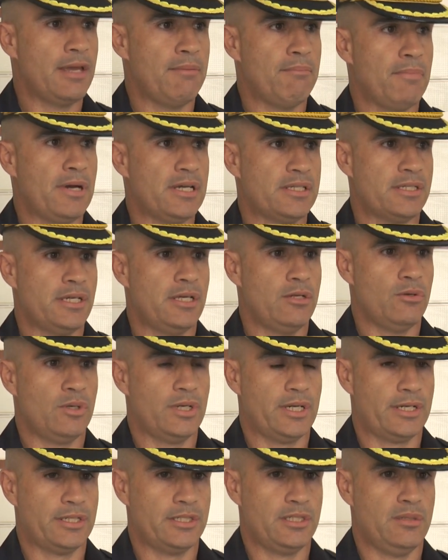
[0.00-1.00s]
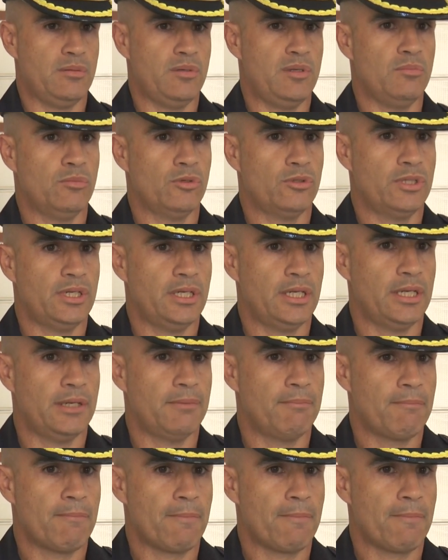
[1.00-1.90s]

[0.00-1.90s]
en base a lo que recibimos del